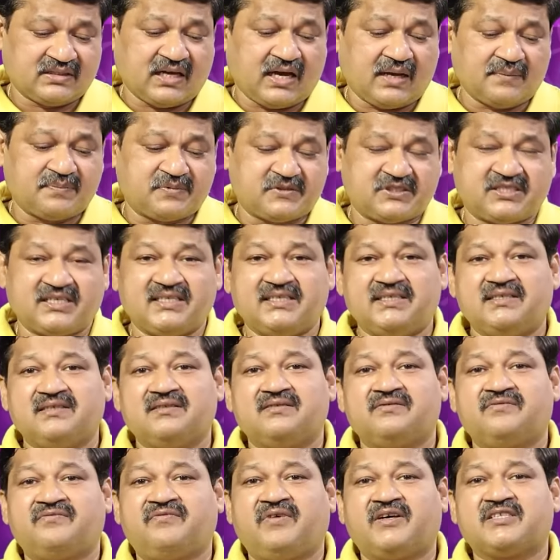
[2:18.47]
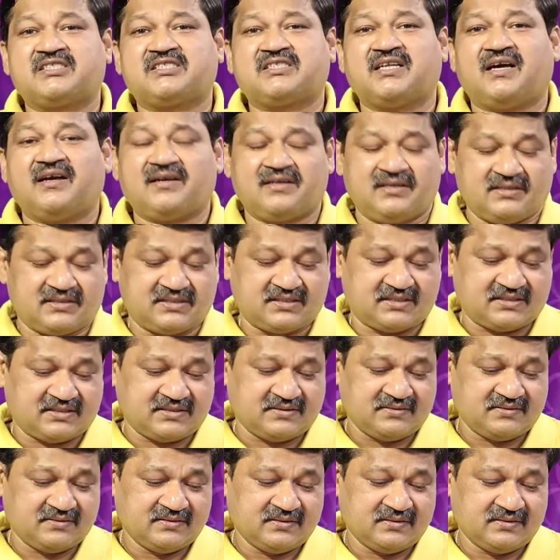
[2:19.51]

తాప్సీ ఫస్ట్ ఆగస్ట్